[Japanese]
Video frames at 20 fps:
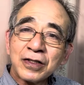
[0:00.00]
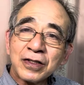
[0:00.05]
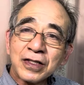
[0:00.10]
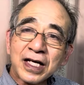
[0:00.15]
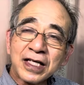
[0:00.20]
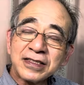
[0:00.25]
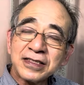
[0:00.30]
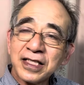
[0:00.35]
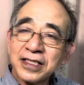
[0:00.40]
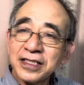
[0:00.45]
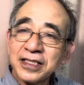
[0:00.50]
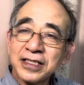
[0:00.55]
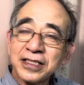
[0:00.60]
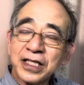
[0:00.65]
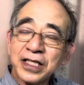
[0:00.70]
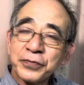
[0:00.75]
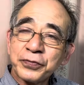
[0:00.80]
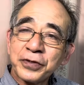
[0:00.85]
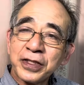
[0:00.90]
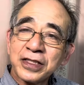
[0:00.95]
完全に
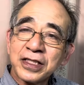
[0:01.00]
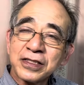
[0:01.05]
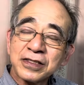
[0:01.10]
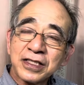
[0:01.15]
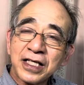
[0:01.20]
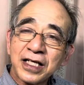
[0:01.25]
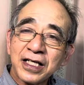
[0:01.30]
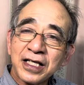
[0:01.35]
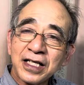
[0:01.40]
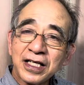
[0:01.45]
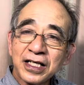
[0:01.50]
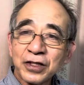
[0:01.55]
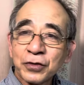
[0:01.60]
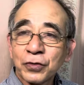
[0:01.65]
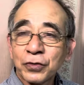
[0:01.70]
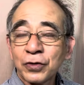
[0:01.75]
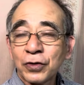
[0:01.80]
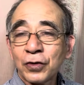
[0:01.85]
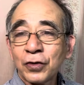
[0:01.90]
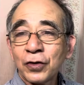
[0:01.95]
デフレですね、えー、
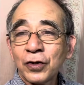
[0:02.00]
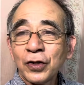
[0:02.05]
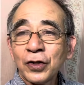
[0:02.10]
この